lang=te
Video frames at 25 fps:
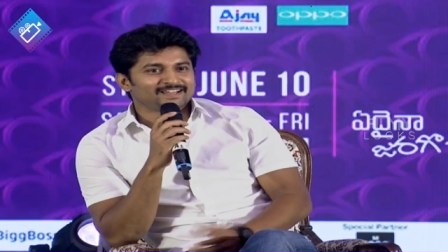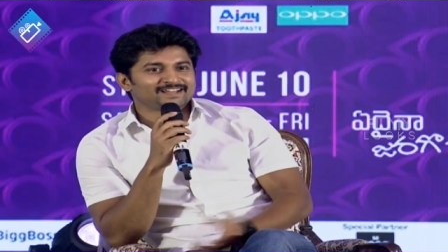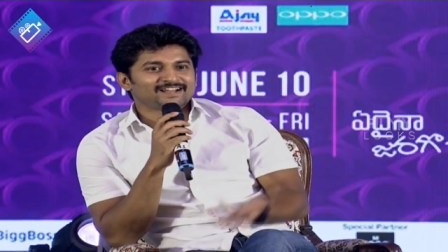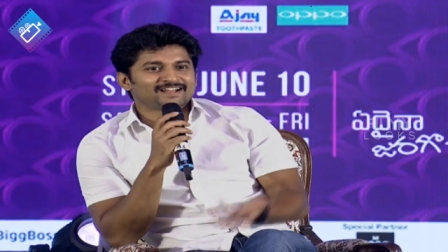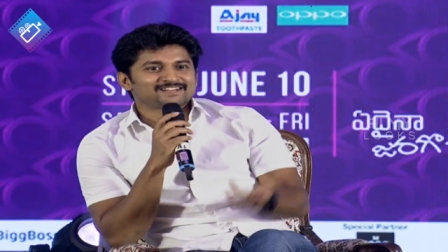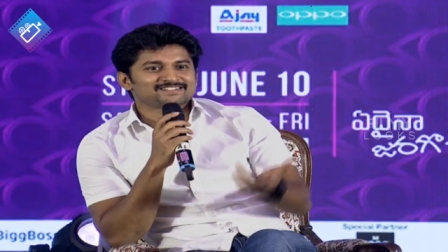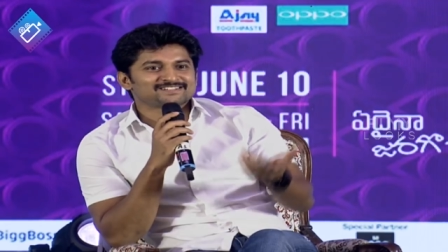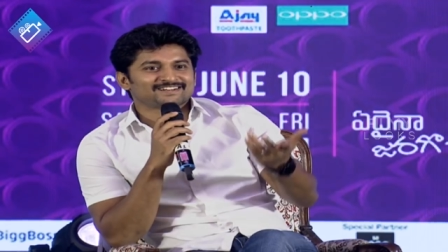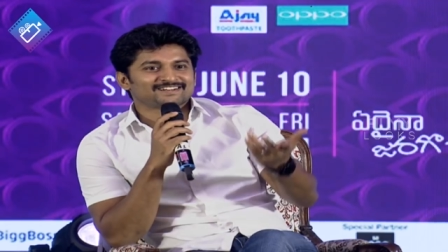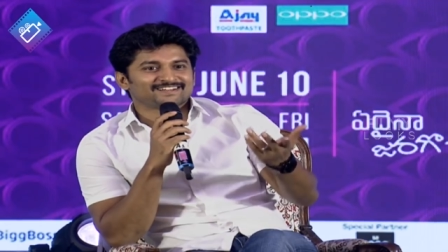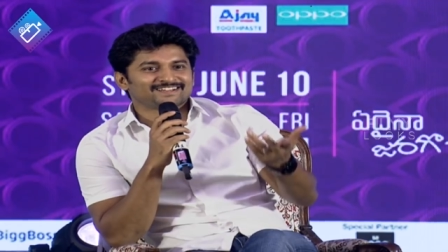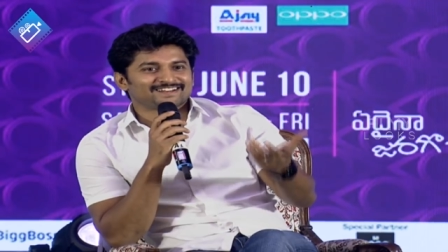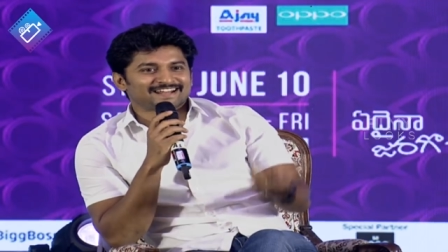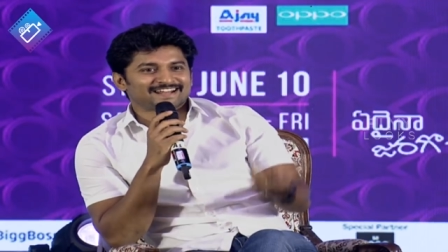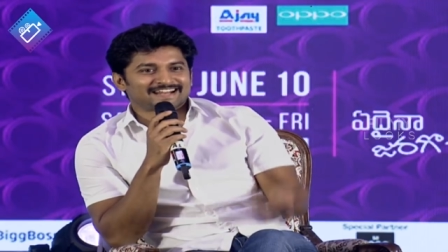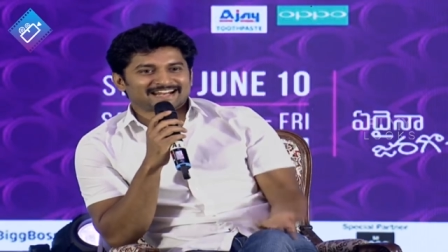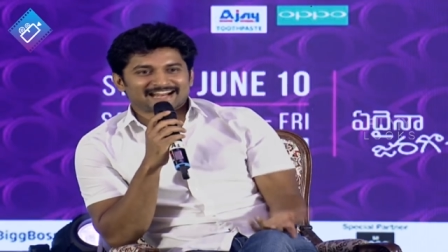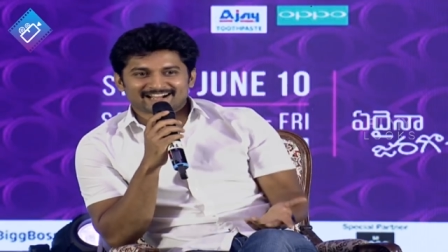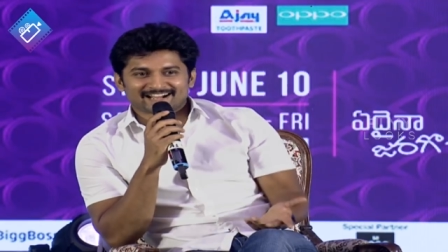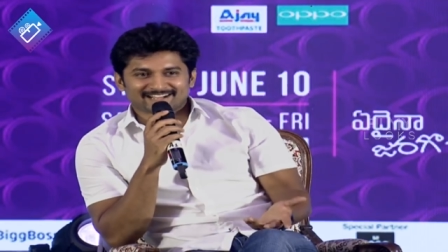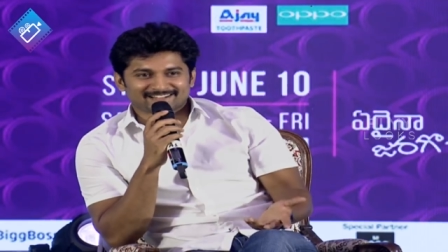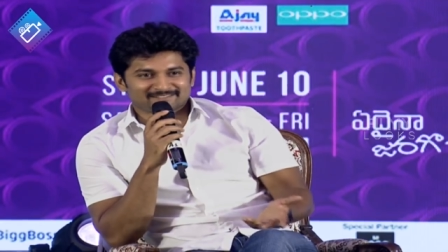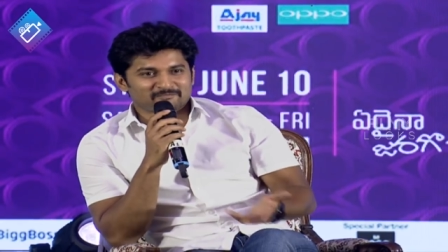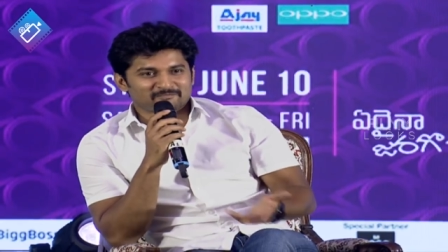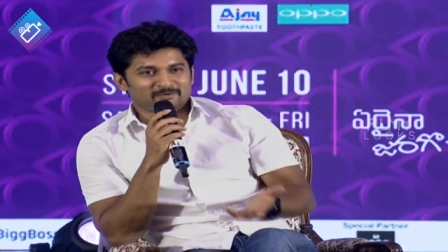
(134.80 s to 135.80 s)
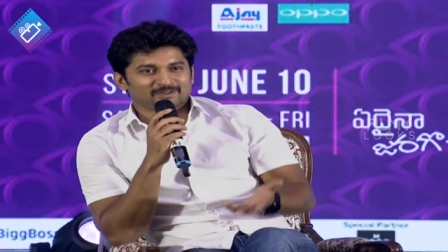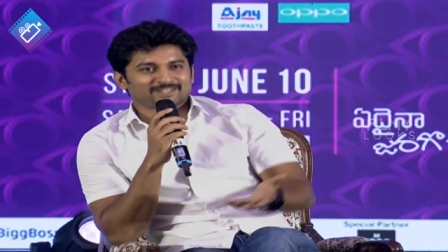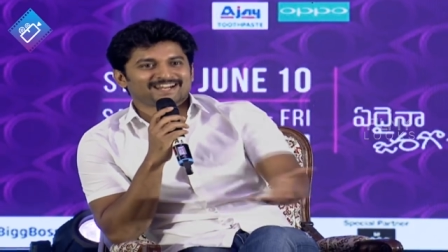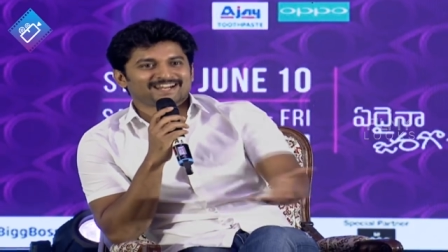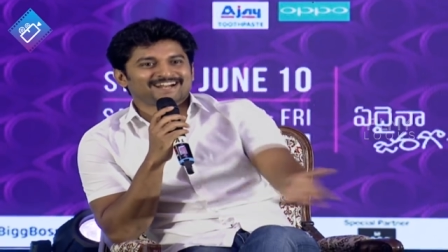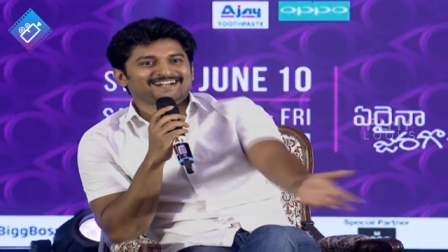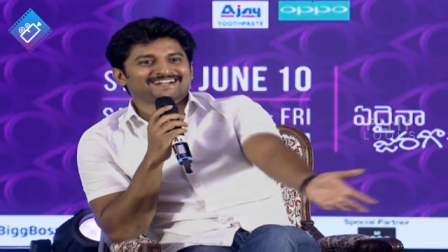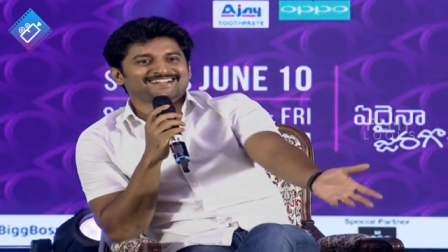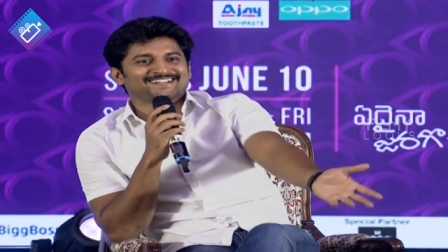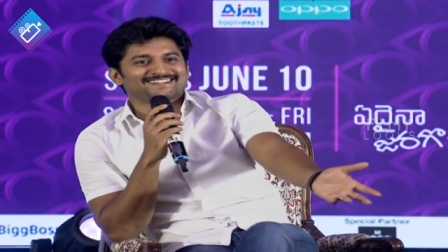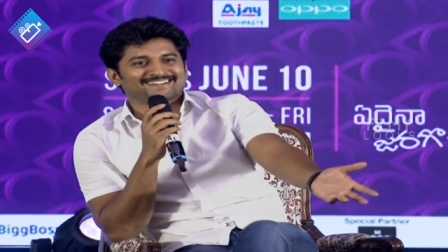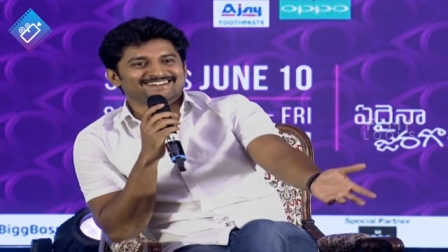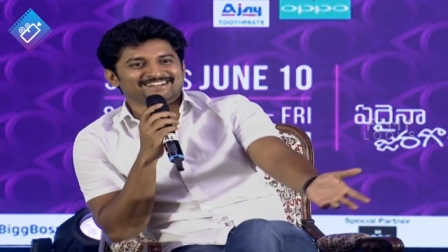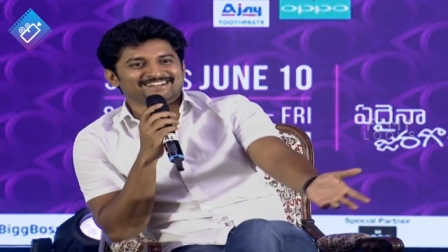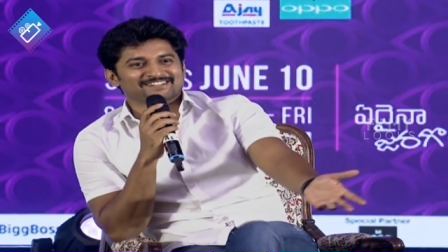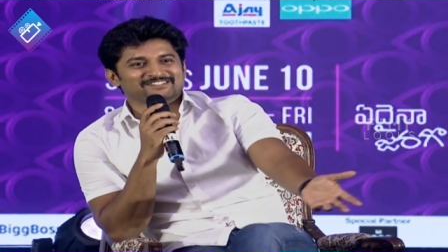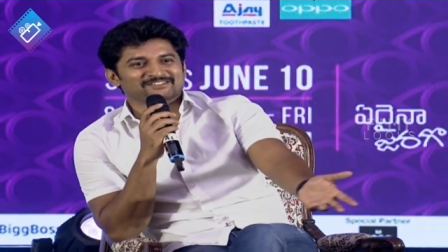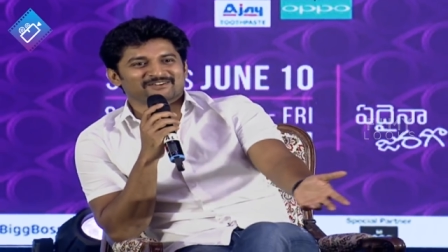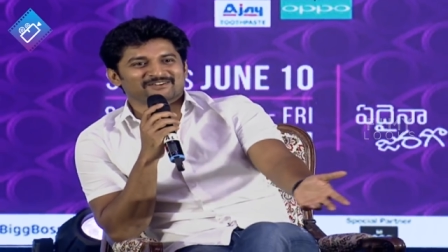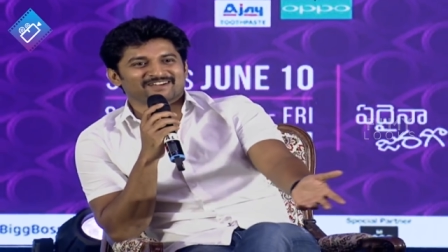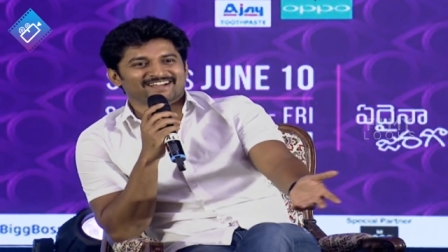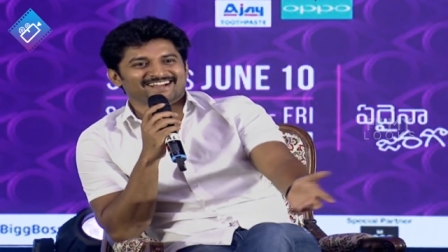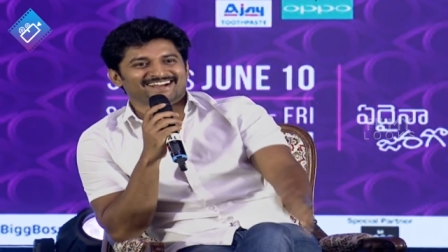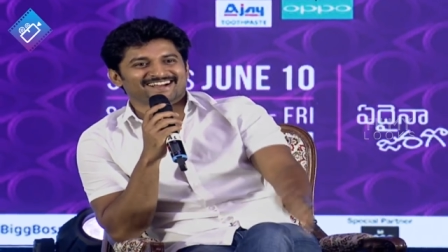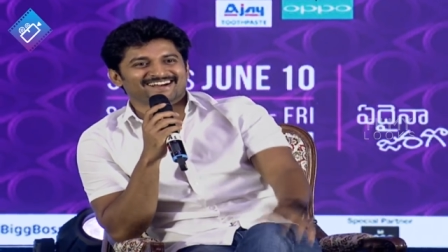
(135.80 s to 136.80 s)
నేను అసలు నేను నాకు మొదలెట్లేదండి
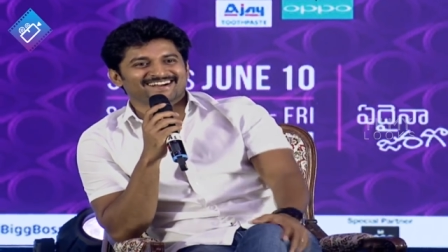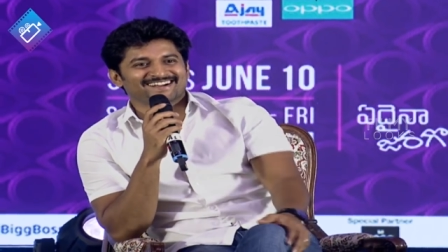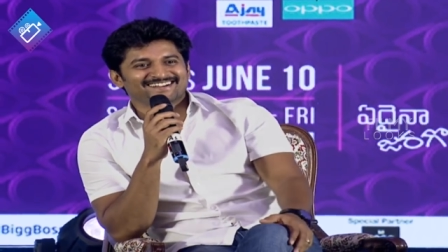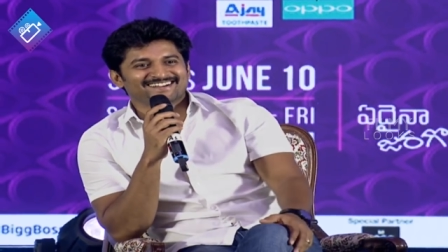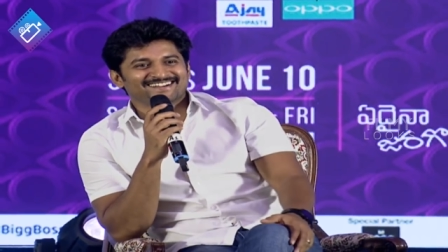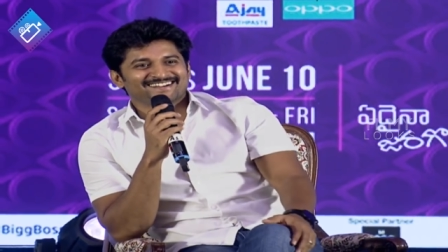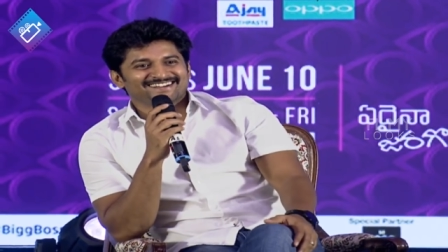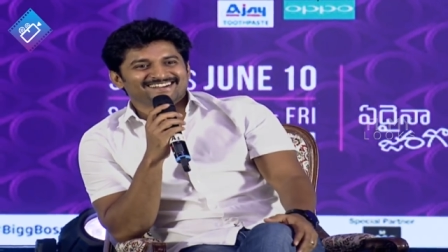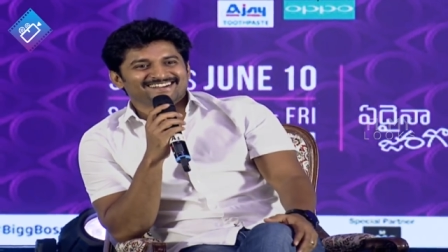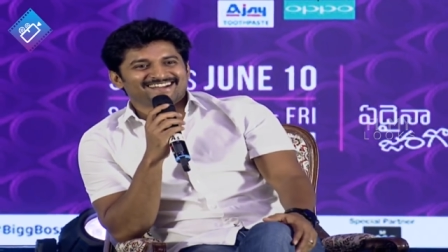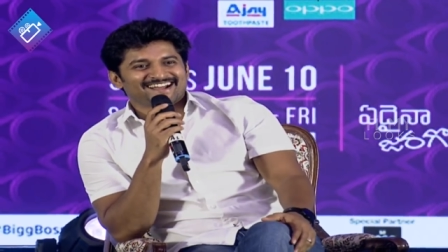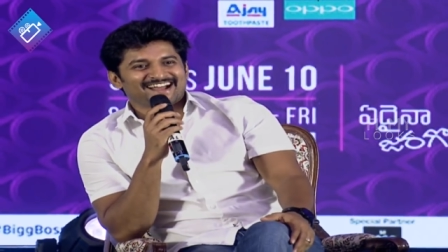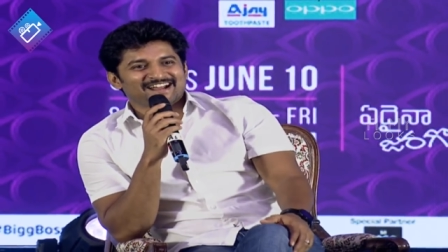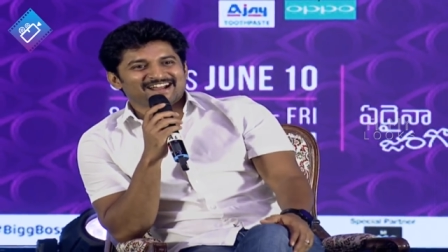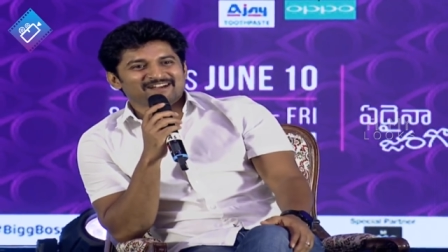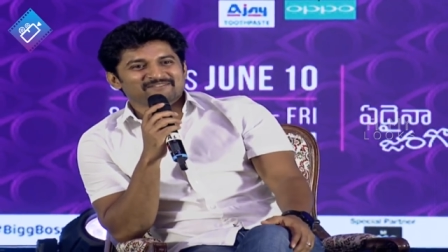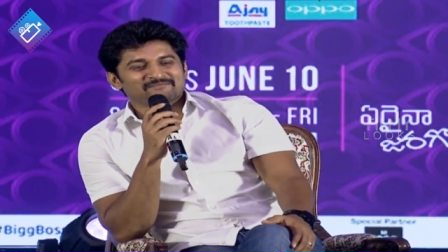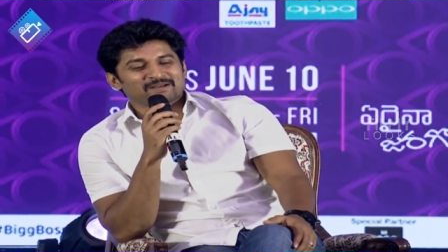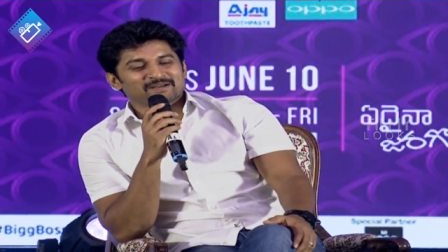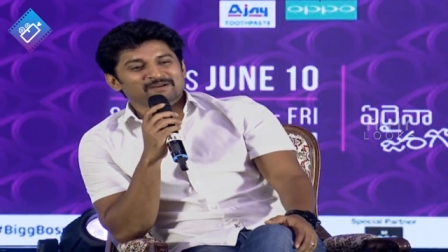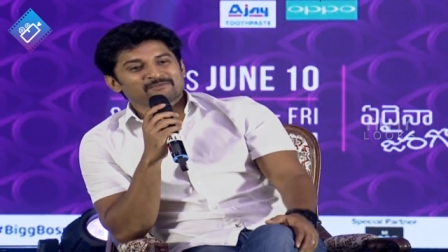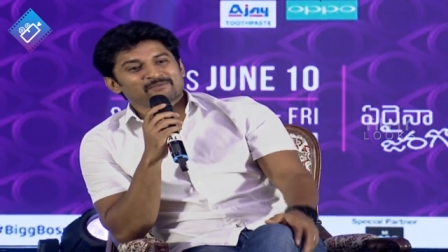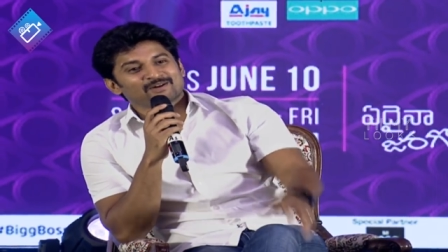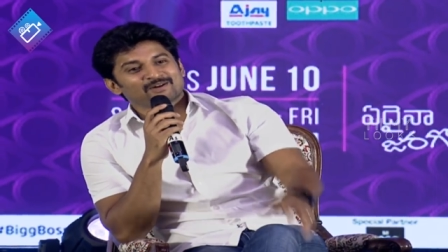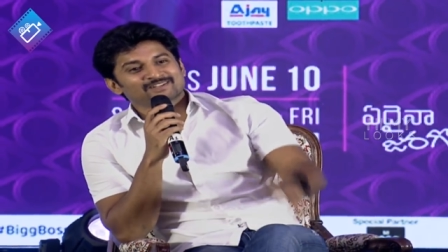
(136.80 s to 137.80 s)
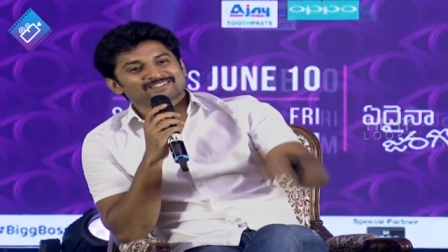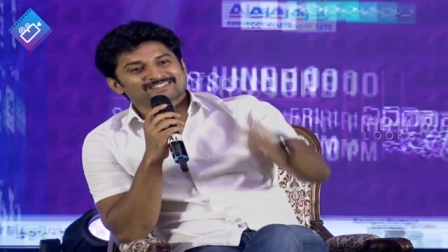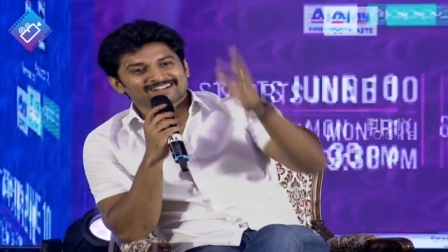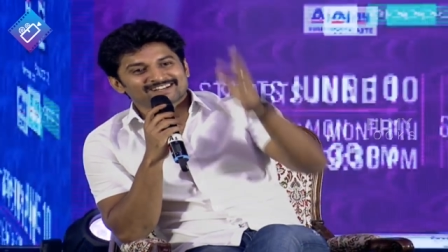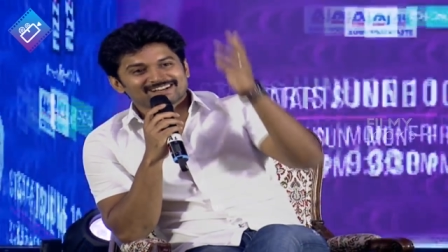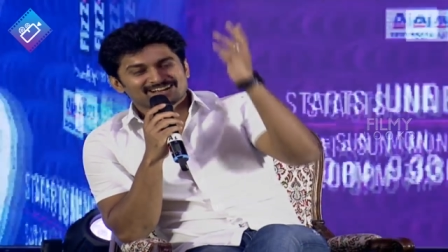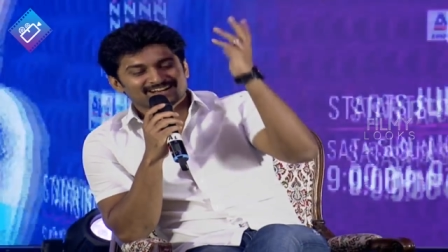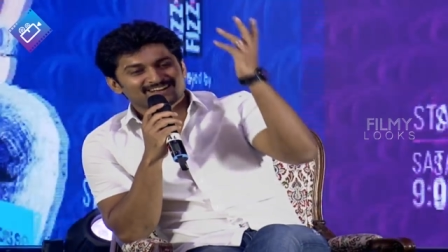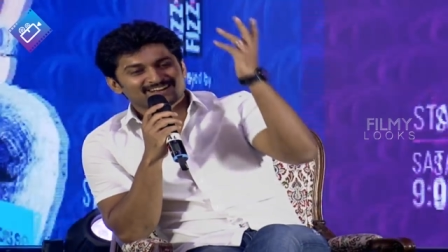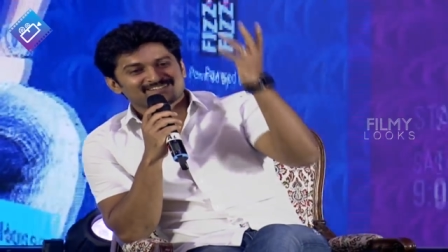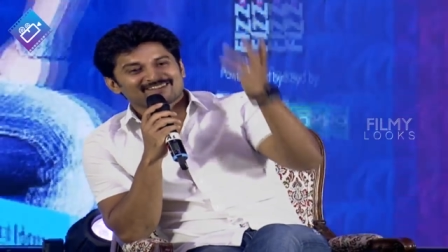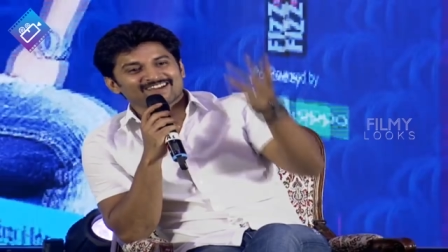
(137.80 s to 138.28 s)
షో ఇంకా అండ్ బిగ్ బాస్ దాకా